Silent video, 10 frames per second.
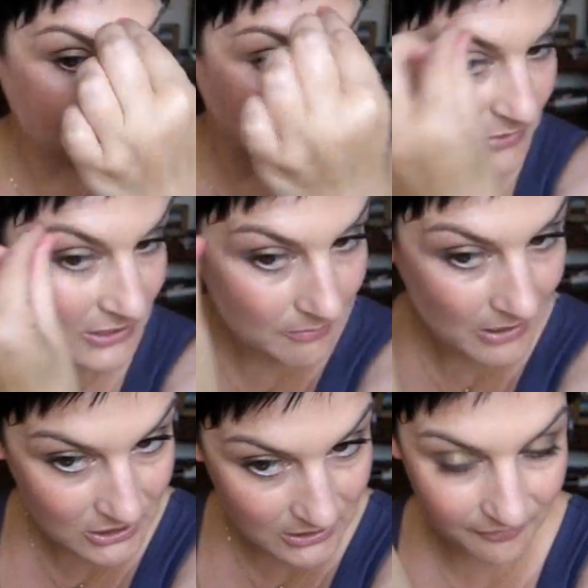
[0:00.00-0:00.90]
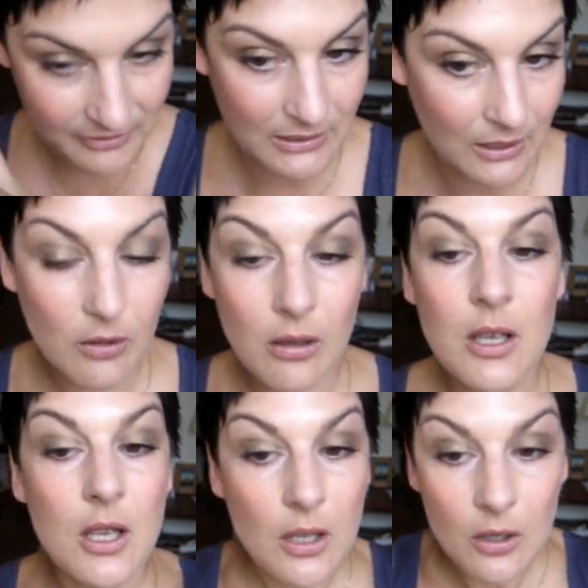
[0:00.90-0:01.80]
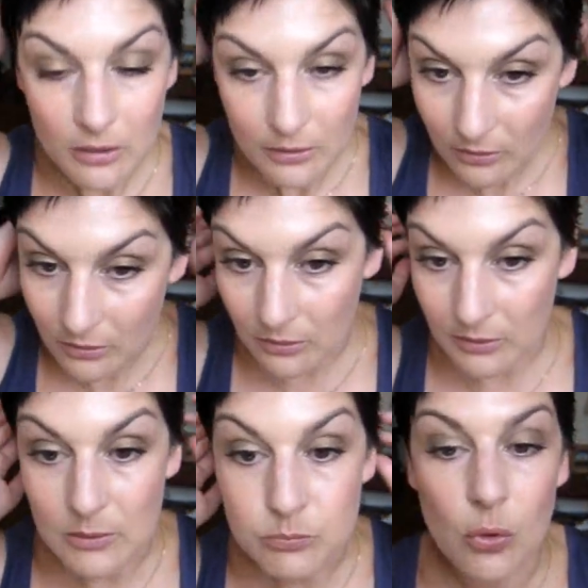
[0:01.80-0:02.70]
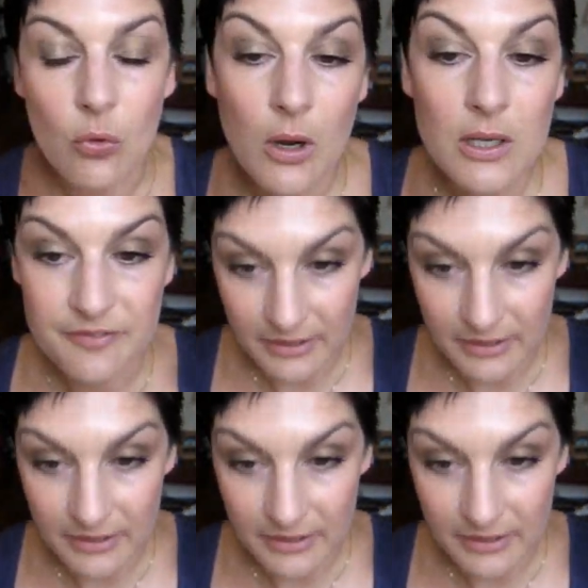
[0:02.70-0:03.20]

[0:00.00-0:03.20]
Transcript: qu'il y ait petites mèches qui reviennent là, euh, et pourquoi il